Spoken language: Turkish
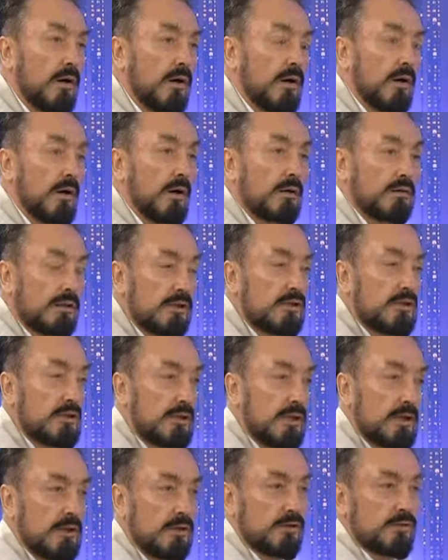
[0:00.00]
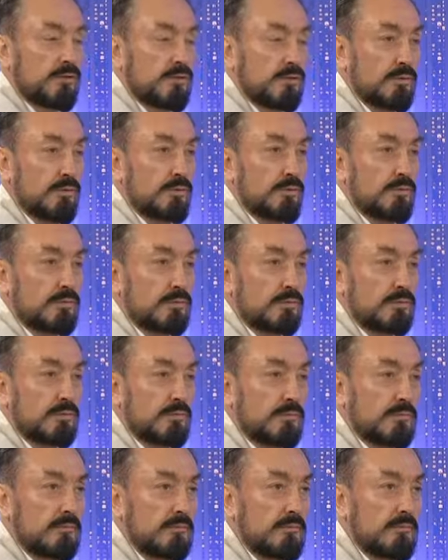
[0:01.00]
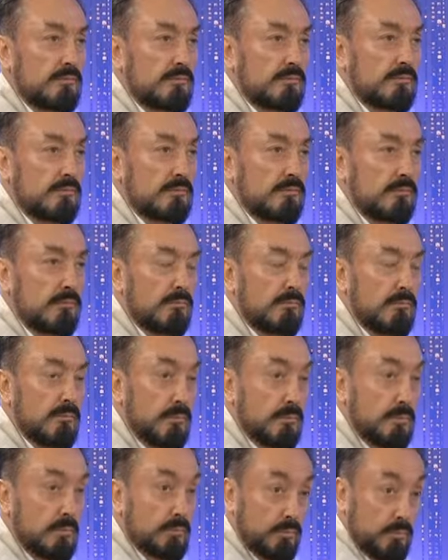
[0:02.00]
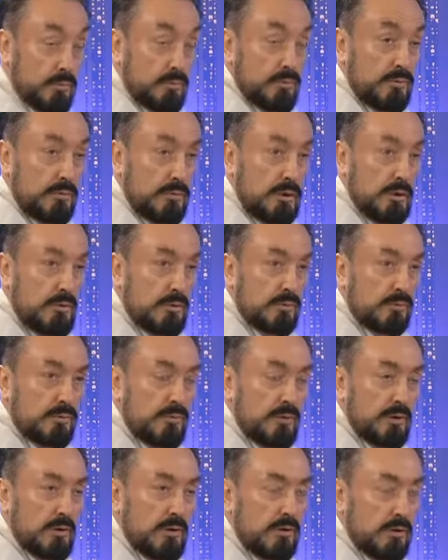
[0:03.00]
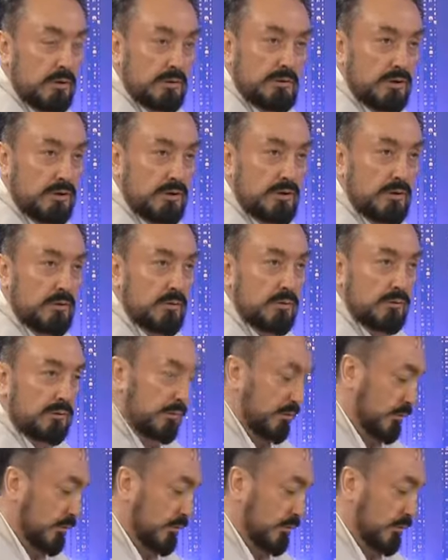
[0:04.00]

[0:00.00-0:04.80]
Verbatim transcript: Ateşi de araştırıyoruz. Bunun da ne olduğunu Ateşin de ne olduğunu